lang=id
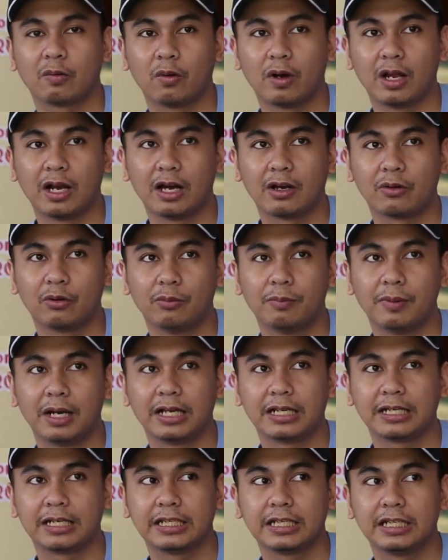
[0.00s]
Kuala
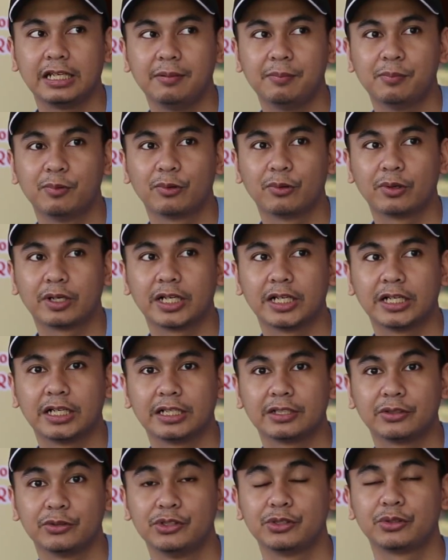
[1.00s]
Kumal ini buku
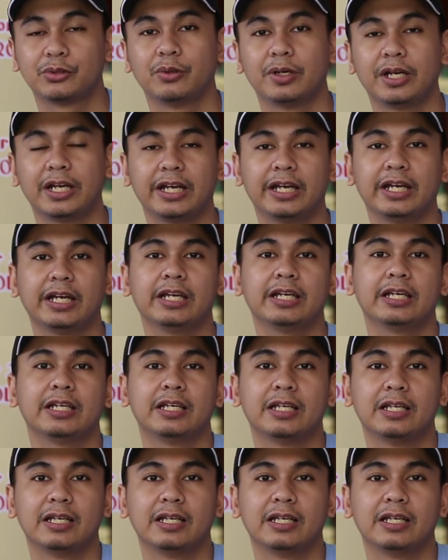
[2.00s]
ke-7 gue.